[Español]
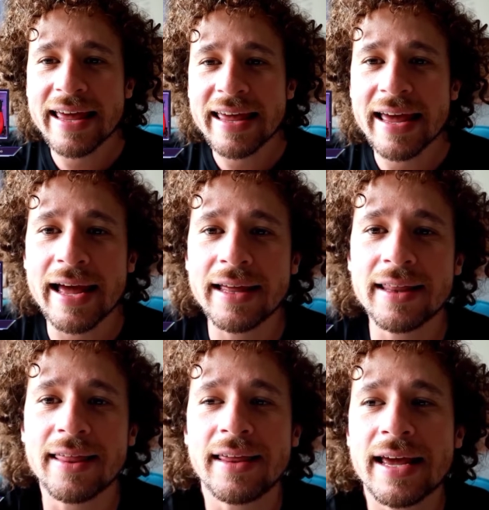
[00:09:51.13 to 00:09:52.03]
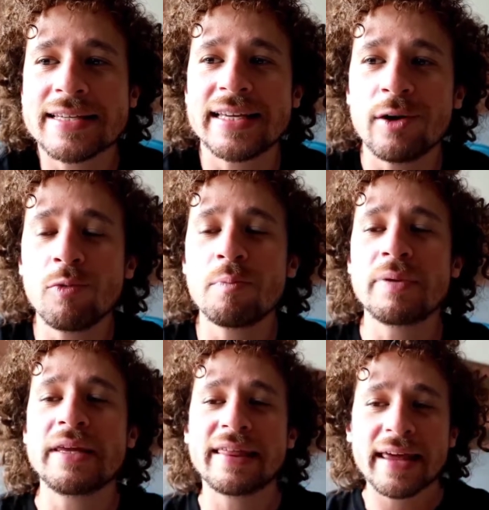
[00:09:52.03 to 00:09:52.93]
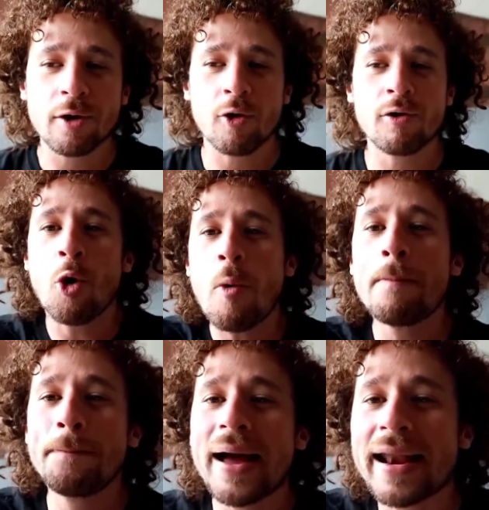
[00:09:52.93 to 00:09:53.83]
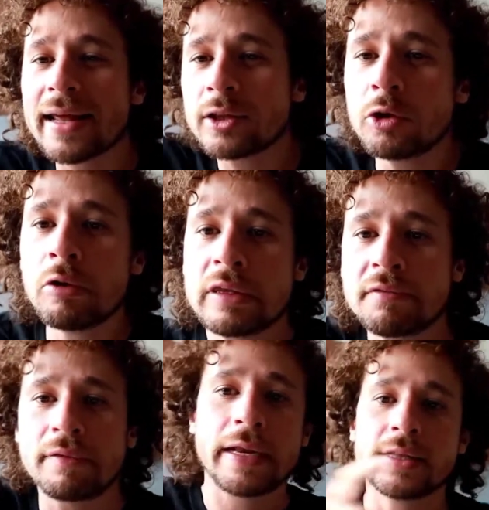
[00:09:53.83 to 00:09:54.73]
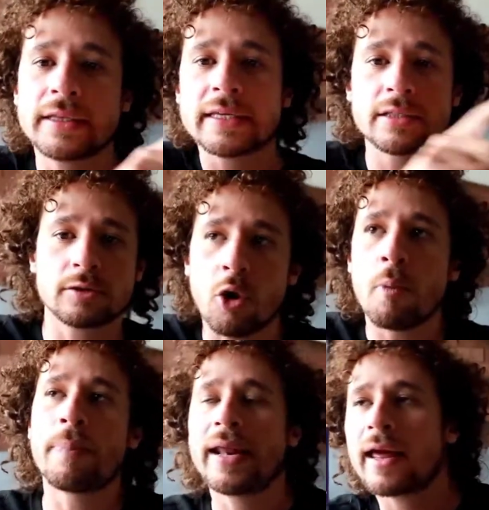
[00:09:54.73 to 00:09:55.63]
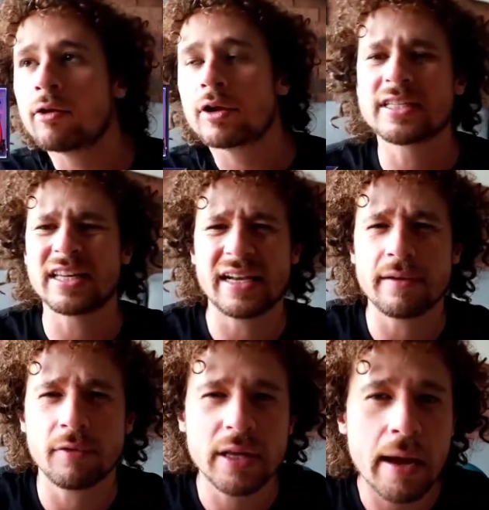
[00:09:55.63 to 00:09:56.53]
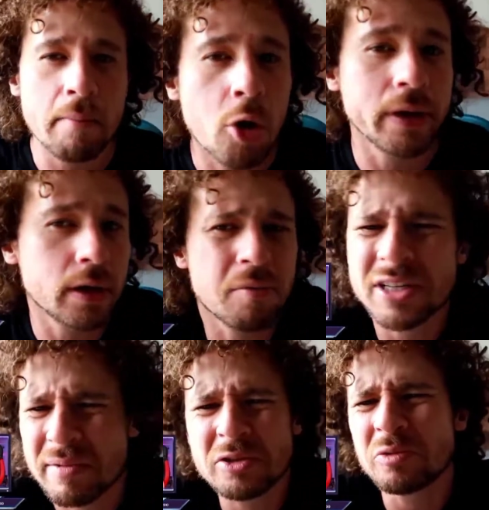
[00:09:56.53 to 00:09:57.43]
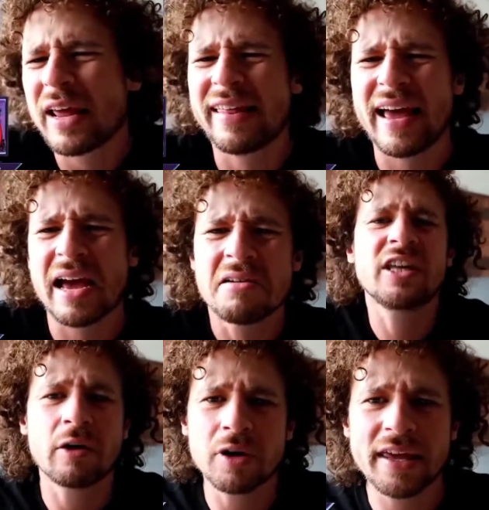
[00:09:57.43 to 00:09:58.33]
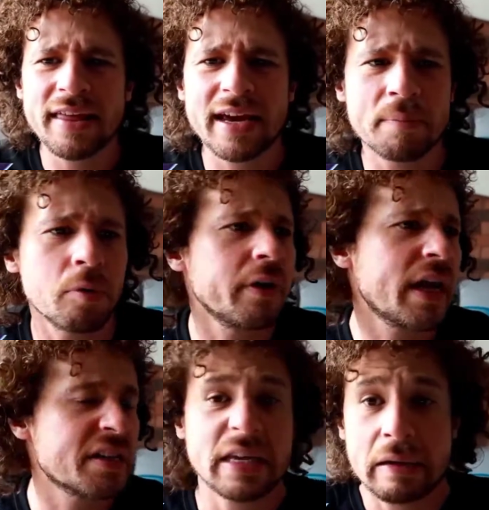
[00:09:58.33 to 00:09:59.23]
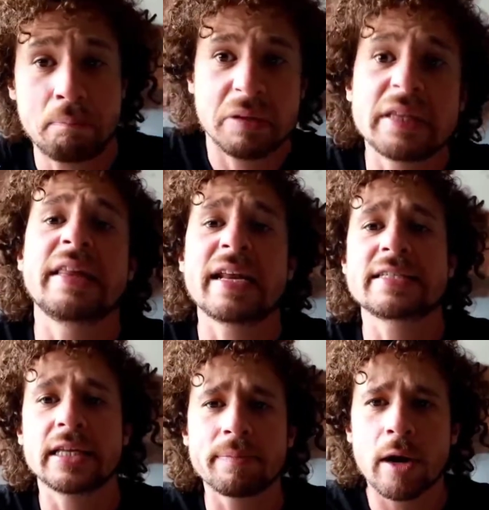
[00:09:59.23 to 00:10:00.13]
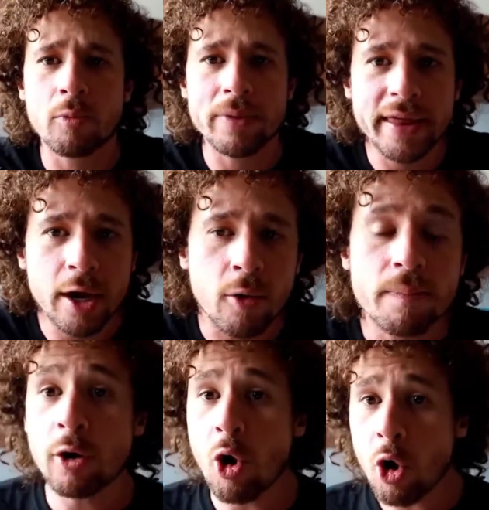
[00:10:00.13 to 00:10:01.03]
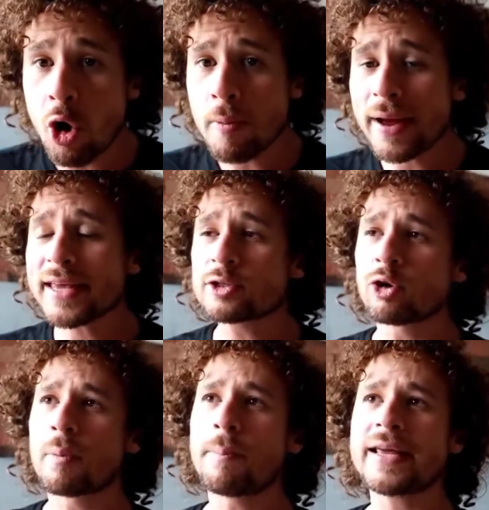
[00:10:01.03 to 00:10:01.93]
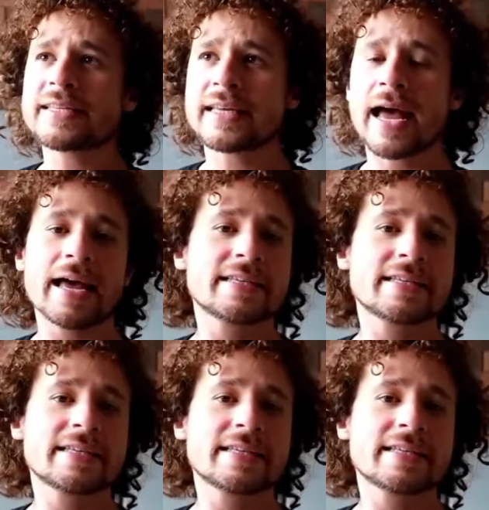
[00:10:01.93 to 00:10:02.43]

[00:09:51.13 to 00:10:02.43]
de hacer un video comparando diferentes operadores de telefonía móvil. Como que se me hace una idea chida, una idea que podría ser interesante para un video. Pero, oh, vaya sorpresa,